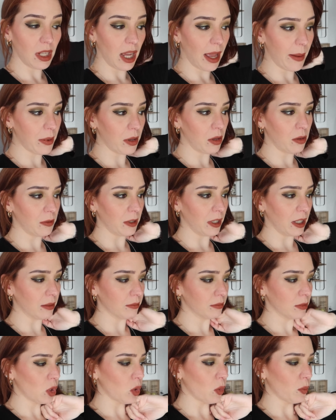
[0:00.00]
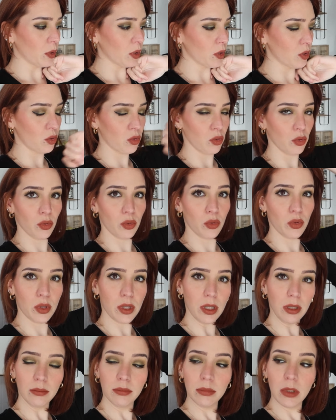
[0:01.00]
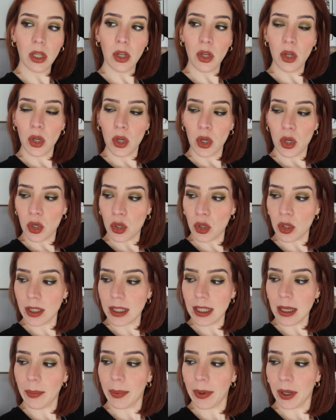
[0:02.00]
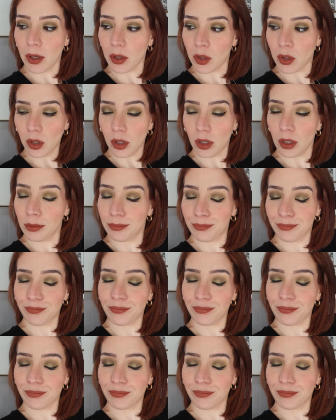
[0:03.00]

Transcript: Après, on verra comment je le sens. Je ne sais pas encore.